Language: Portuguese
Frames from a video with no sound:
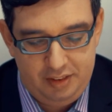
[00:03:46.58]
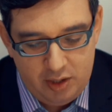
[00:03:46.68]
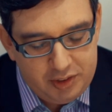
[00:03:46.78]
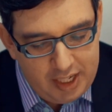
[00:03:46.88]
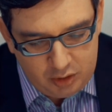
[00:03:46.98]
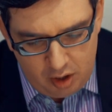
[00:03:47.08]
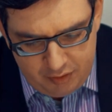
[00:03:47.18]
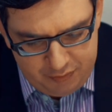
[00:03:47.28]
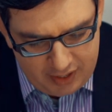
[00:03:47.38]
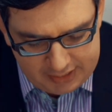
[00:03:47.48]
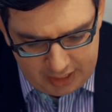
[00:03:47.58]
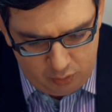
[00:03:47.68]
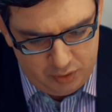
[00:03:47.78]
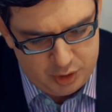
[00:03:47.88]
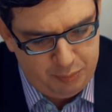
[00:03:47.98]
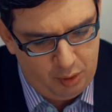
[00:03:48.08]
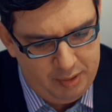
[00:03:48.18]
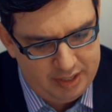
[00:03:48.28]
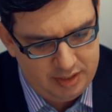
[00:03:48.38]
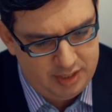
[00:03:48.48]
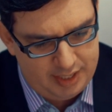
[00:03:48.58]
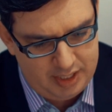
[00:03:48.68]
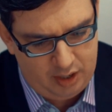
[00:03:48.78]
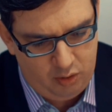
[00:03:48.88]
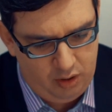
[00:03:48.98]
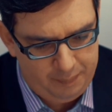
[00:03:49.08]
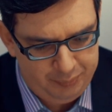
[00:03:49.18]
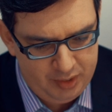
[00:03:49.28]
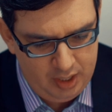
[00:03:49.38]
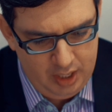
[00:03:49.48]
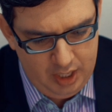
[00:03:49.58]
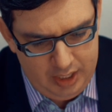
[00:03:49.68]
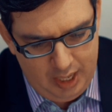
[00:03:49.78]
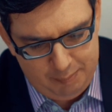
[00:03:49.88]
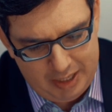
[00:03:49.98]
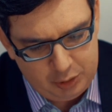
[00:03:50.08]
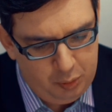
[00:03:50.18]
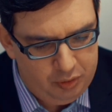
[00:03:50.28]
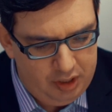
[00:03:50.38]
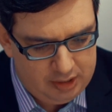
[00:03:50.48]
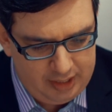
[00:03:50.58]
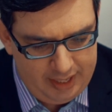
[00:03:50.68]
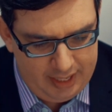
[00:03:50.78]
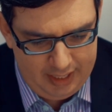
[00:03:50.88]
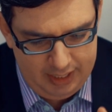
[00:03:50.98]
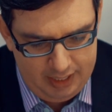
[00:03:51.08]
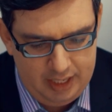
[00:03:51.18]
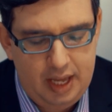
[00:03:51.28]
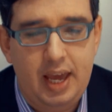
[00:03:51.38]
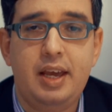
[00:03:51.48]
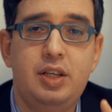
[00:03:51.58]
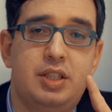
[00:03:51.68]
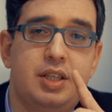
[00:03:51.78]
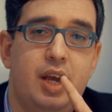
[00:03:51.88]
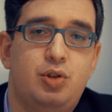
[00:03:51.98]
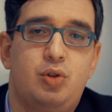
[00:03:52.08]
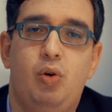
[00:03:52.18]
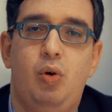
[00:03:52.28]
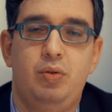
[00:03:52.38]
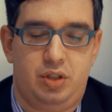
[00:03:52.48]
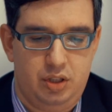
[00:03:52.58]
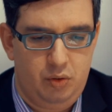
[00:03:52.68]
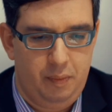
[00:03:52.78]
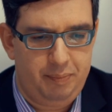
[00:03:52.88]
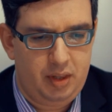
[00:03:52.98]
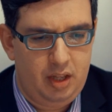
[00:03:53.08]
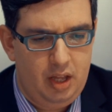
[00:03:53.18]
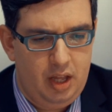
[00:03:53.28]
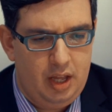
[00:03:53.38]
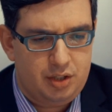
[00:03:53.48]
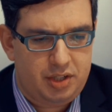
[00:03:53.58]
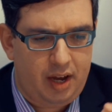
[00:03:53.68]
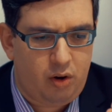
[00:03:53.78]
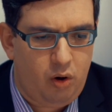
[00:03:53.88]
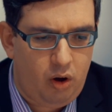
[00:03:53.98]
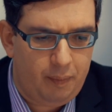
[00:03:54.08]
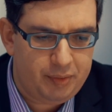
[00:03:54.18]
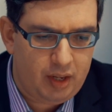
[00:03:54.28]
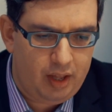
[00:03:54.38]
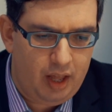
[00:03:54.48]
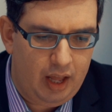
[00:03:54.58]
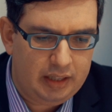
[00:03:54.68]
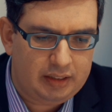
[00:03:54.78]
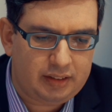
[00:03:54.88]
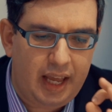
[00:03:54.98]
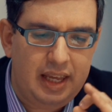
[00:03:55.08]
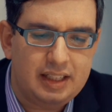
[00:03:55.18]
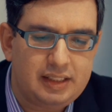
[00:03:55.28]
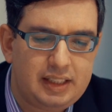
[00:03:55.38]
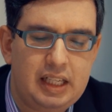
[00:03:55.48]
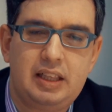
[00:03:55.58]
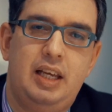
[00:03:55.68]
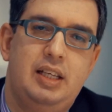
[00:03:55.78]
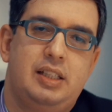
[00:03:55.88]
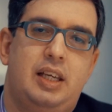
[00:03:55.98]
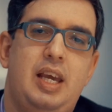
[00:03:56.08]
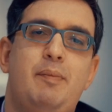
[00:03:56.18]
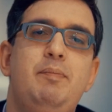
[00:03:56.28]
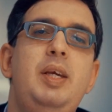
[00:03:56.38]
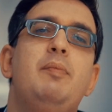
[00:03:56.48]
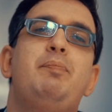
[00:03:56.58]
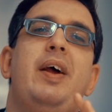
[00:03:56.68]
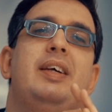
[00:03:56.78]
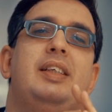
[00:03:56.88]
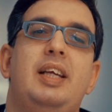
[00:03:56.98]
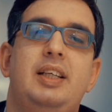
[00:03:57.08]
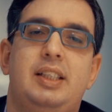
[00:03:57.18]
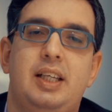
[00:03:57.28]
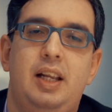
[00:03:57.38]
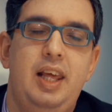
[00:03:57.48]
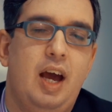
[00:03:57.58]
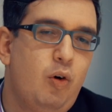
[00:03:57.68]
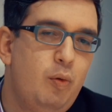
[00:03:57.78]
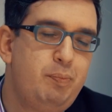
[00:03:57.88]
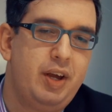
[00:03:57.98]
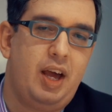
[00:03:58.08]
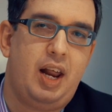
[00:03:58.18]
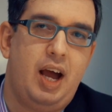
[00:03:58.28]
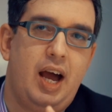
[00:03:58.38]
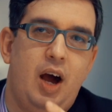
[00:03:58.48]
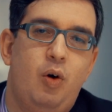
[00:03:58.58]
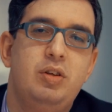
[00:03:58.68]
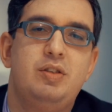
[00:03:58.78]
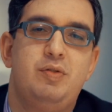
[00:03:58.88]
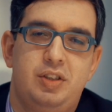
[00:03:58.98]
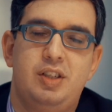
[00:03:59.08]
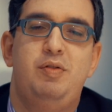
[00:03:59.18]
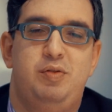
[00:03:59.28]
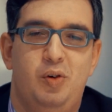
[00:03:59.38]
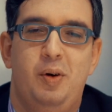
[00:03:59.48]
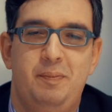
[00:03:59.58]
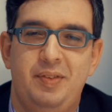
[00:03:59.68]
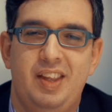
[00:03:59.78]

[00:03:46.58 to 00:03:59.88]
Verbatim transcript: Deus resolve fazer algumas promessas a Jacó. E a mais bonita é Eis que estou contigo. Jacó, tenha certeza que a minha presença lhe acompanhará aonde você for.